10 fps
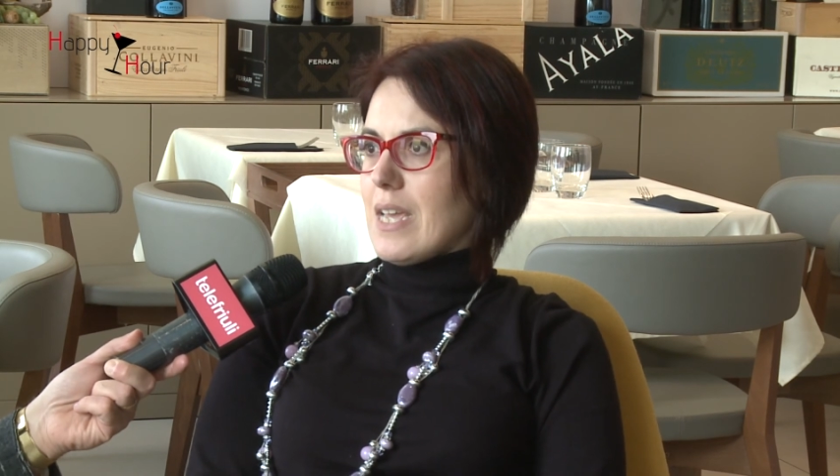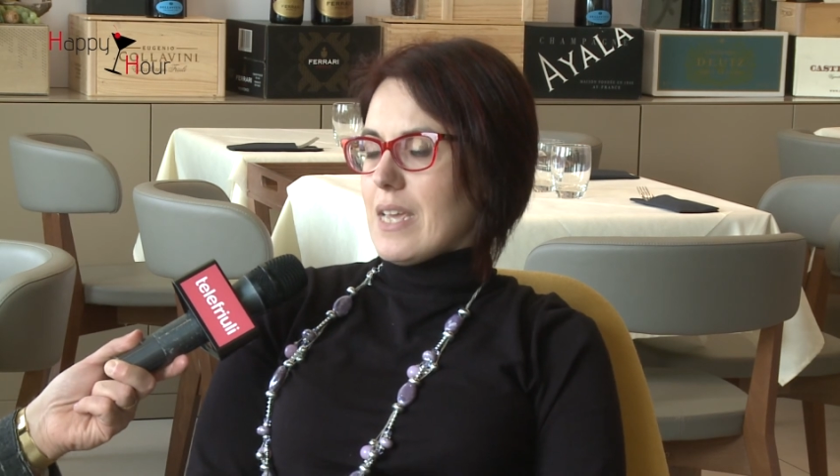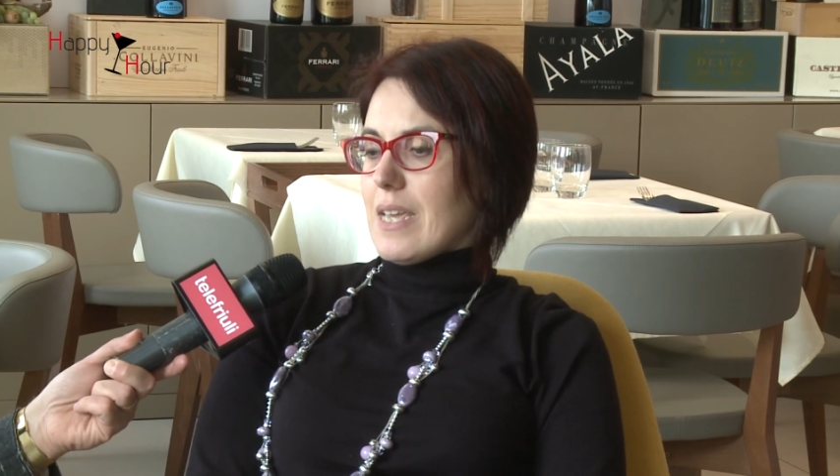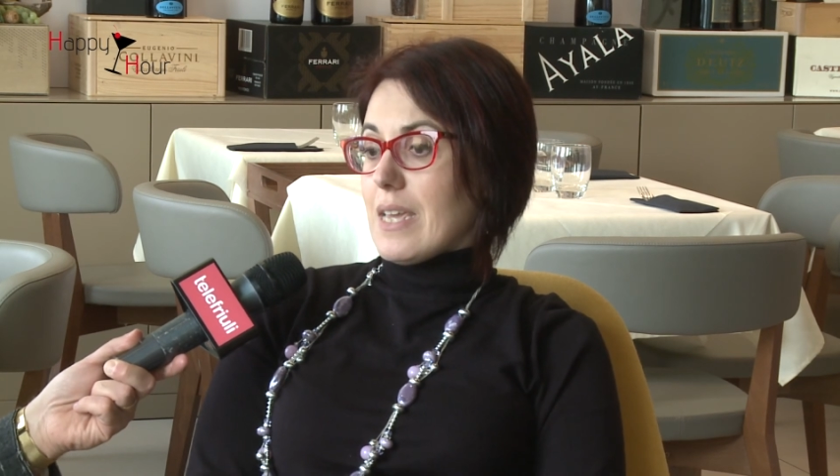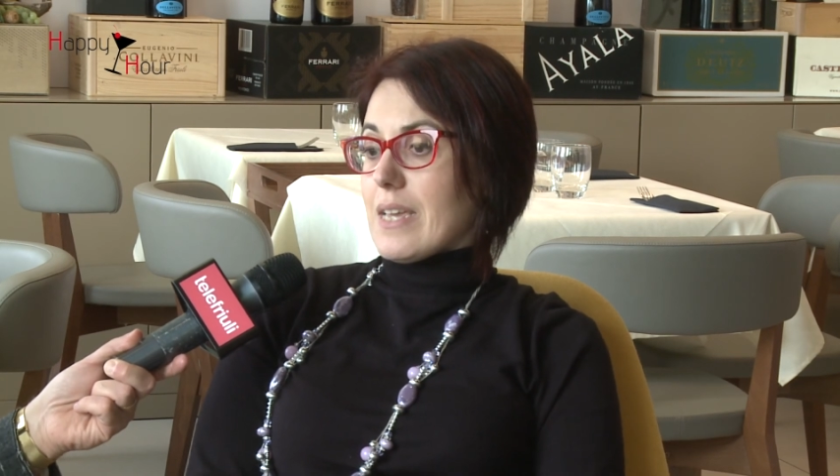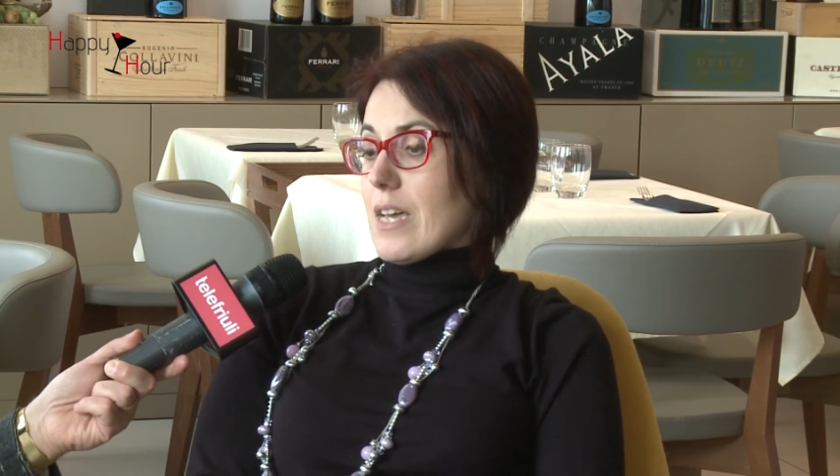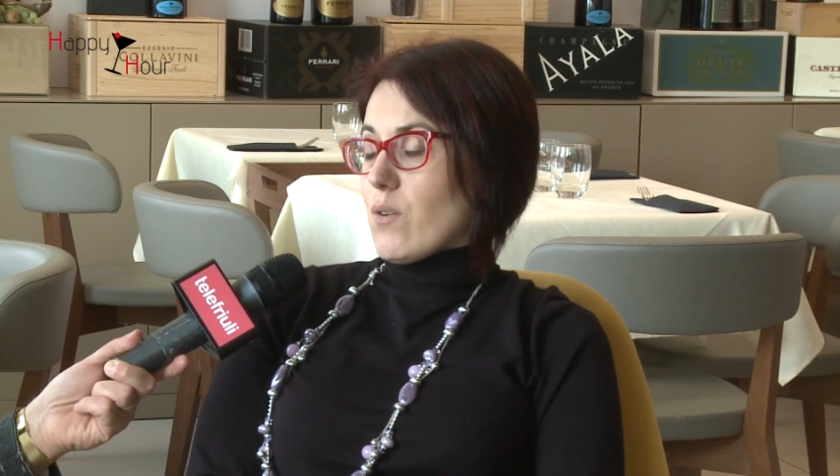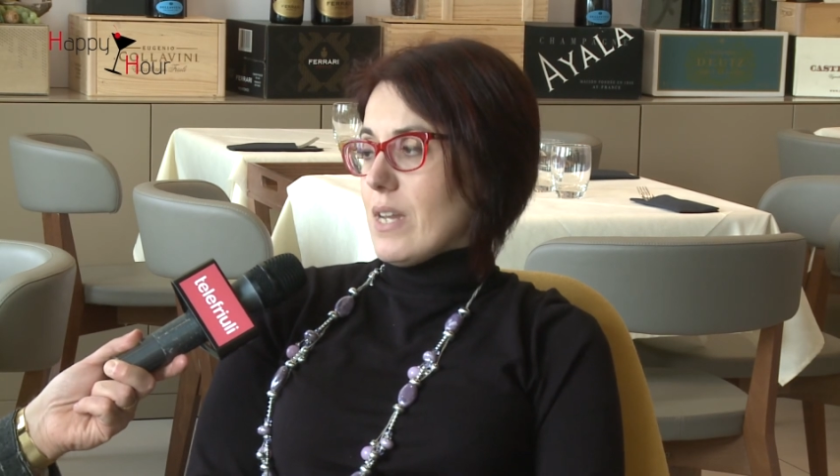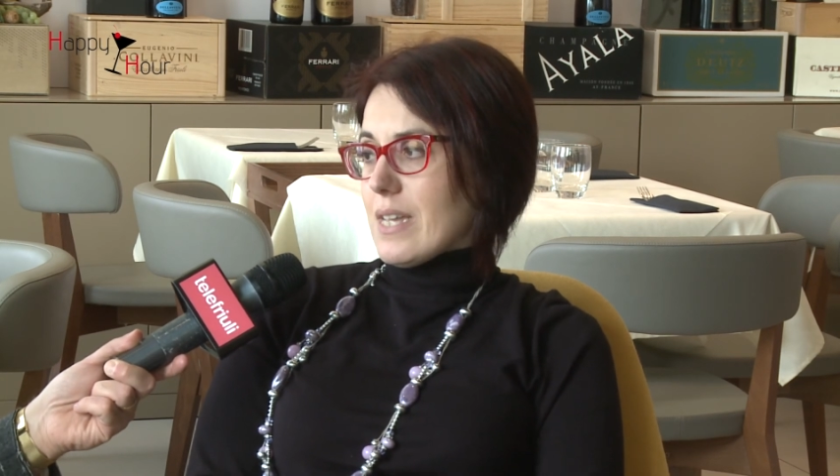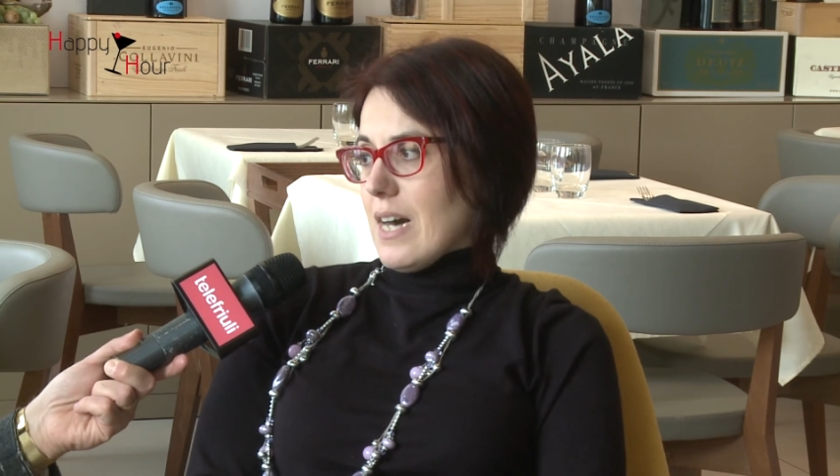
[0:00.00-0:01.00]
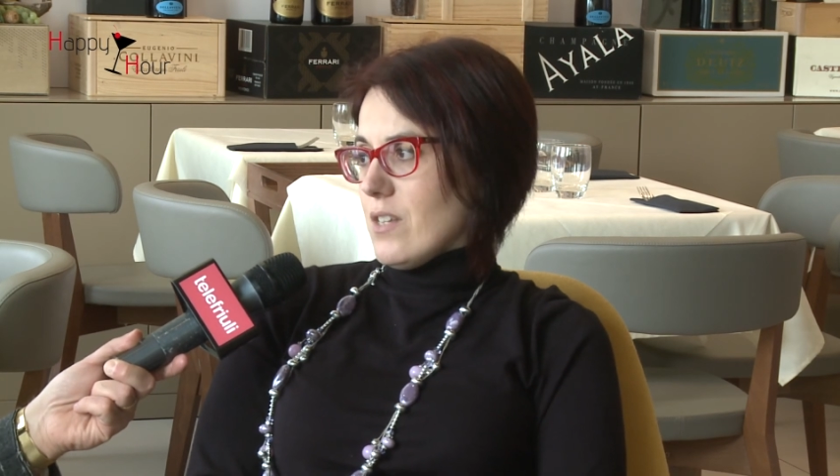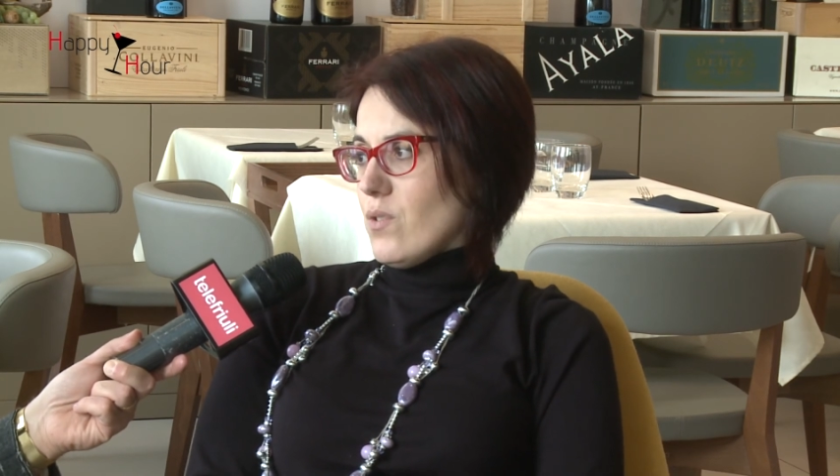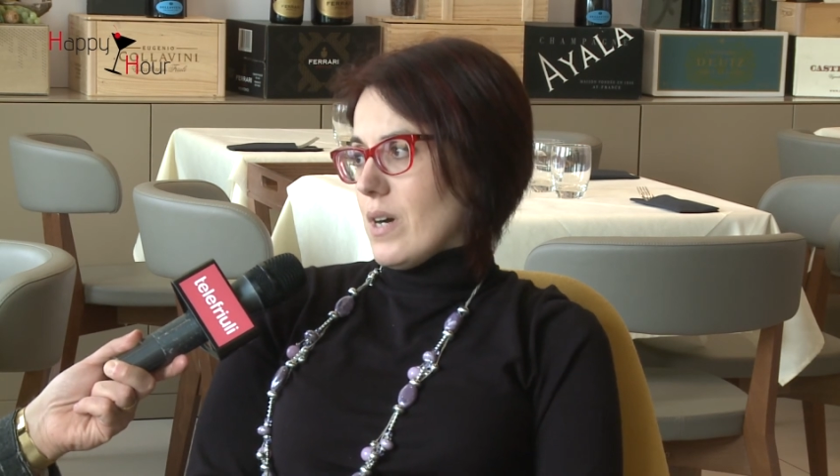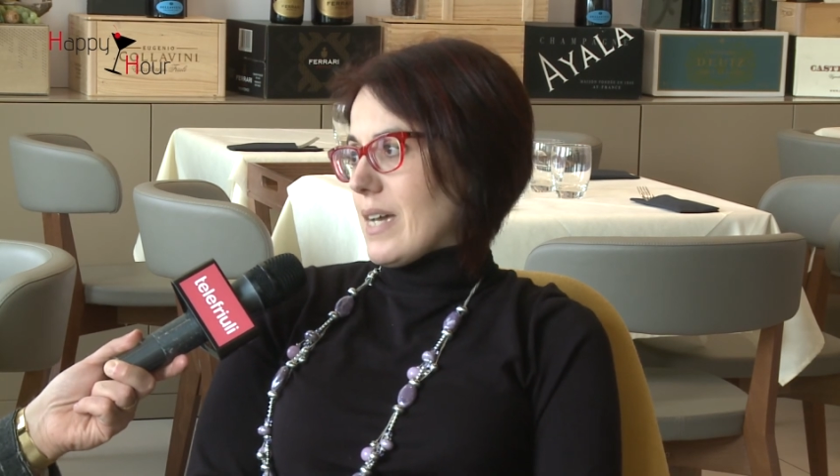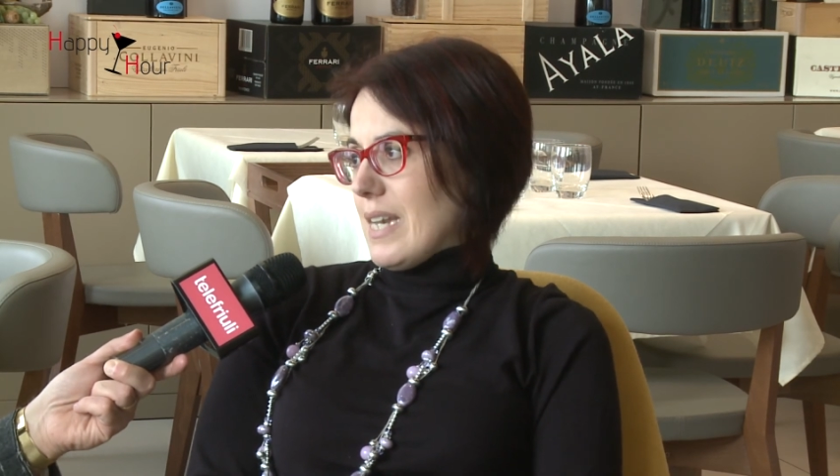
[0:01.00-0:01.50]
eh, che è collegato
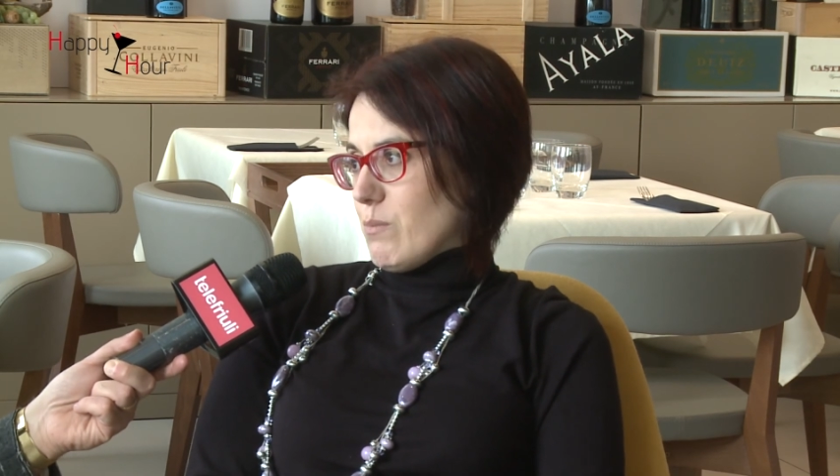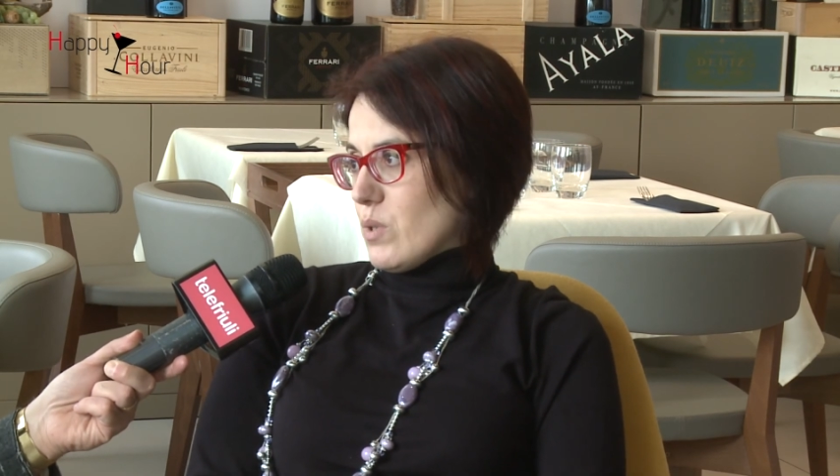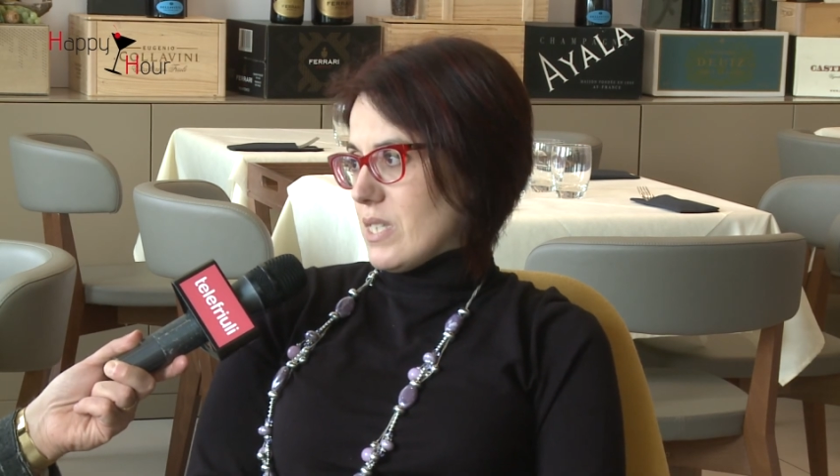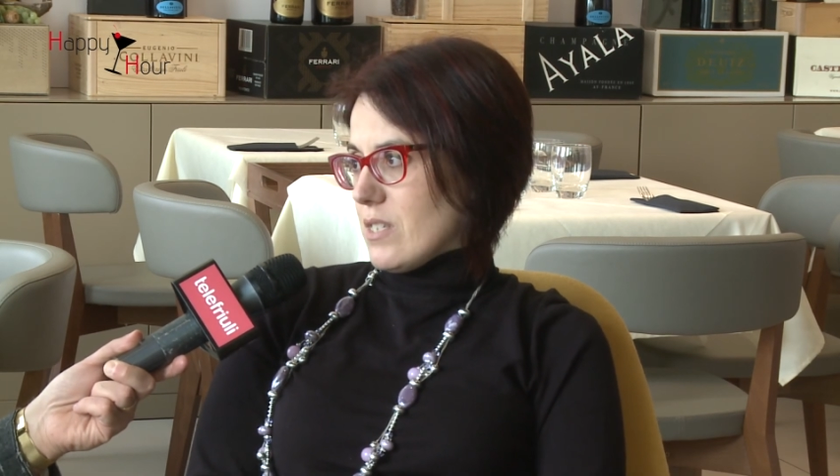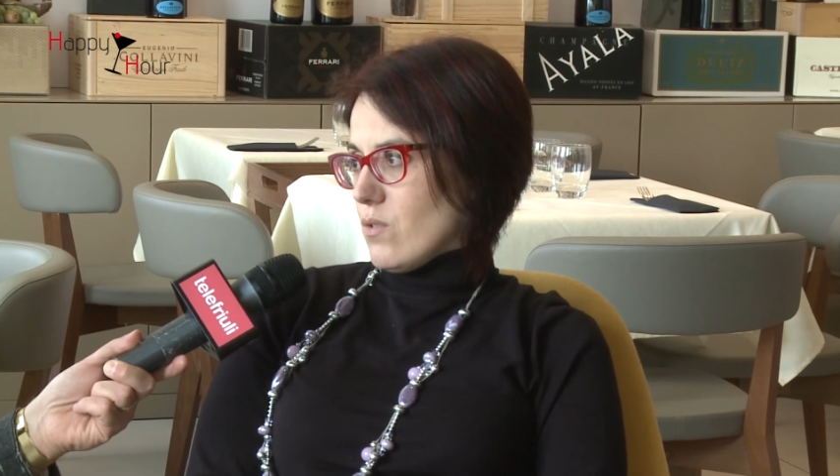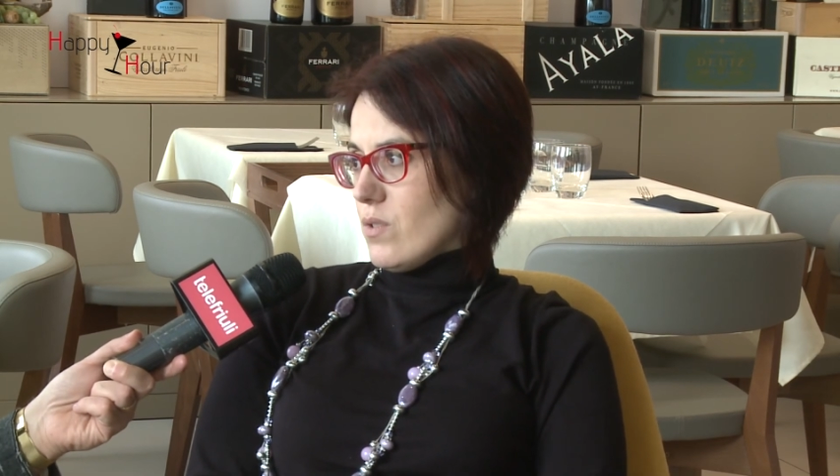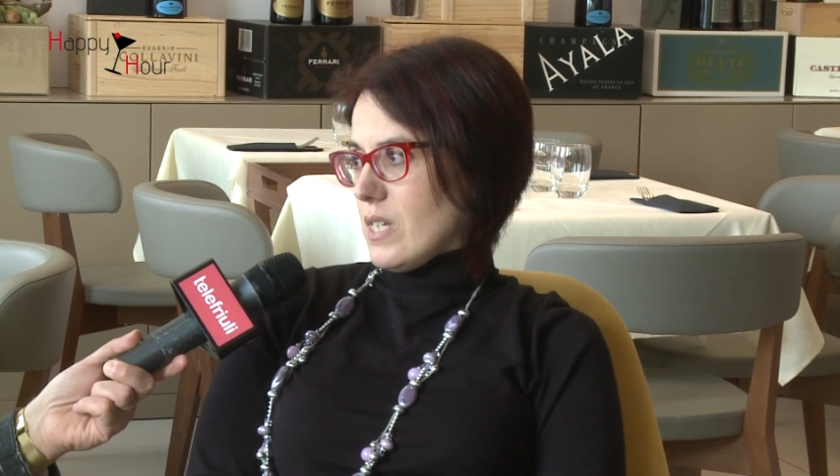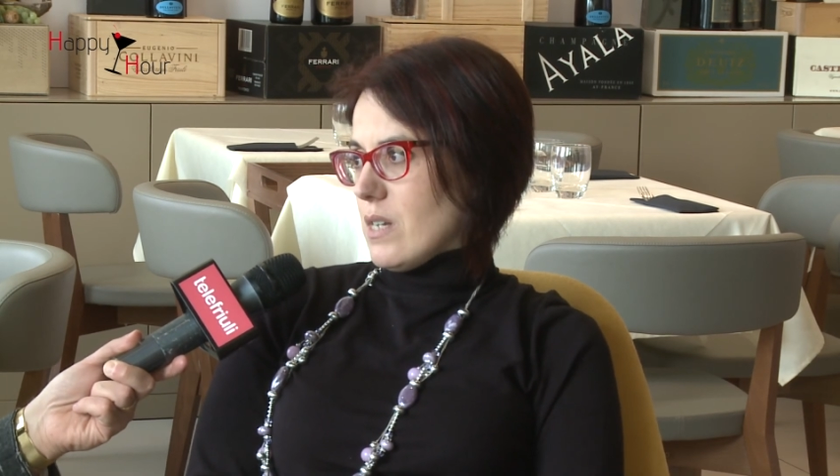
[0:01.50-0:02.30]
anche alle emozioni,